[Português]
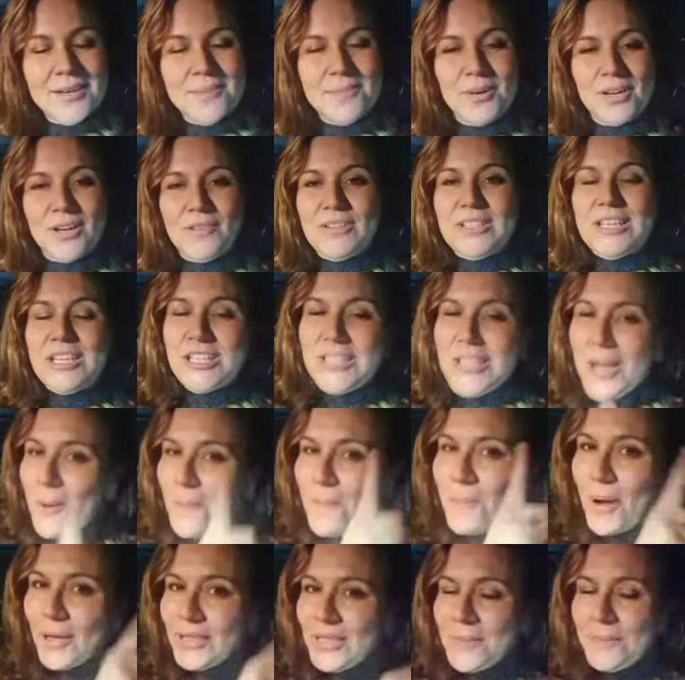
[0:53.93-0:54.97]
porque vocês não
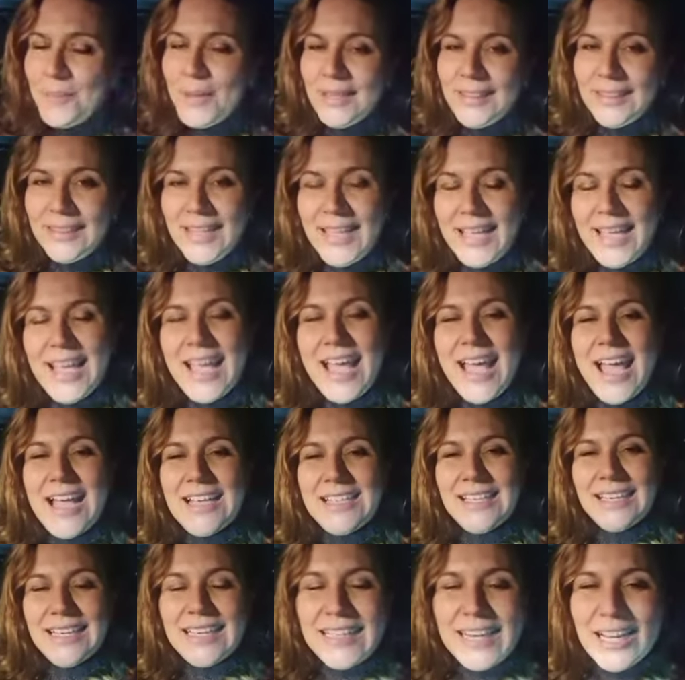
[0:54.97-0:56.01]
podem perder
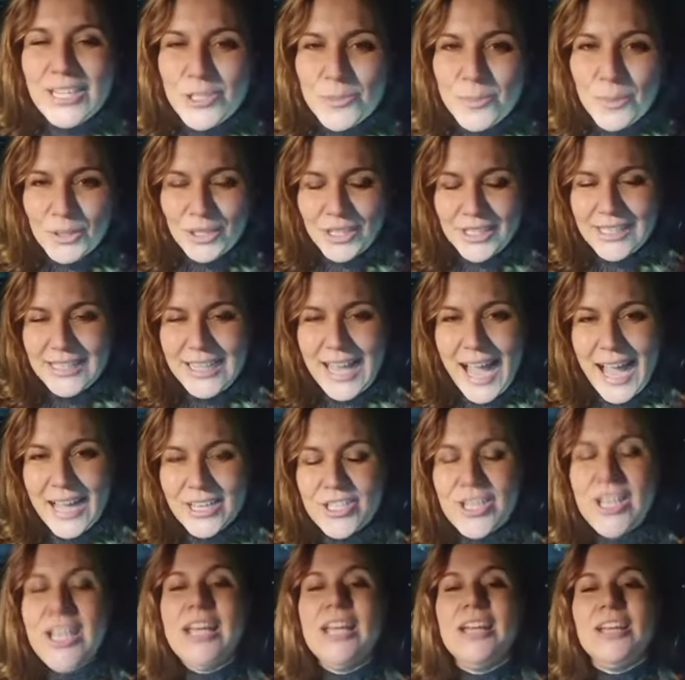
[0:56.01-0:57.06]
essa grande
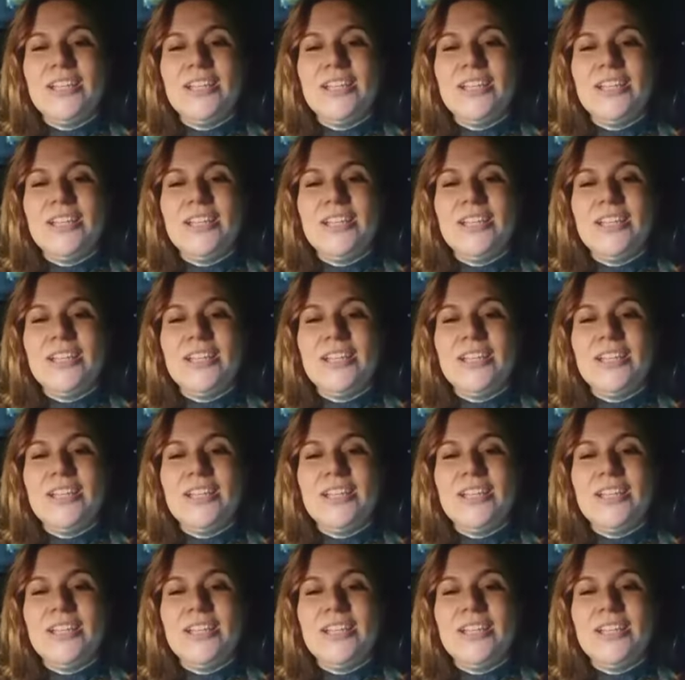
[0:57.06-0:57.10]
oportunidade